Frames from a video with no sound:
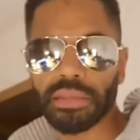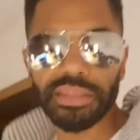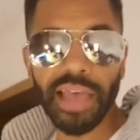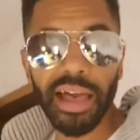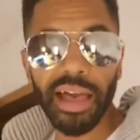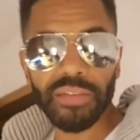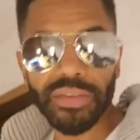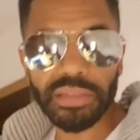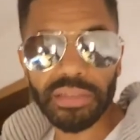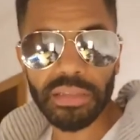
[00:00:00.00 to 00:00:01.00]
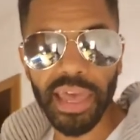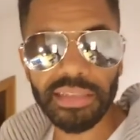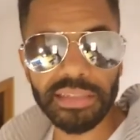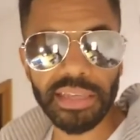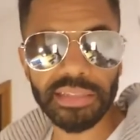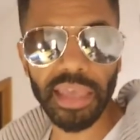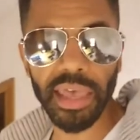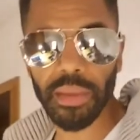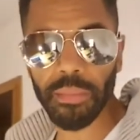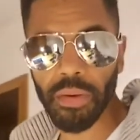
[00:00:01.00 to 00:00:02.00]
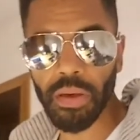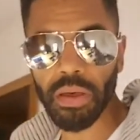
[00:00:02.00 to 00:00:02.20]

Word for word: sagen, wir sind rechtsextrem,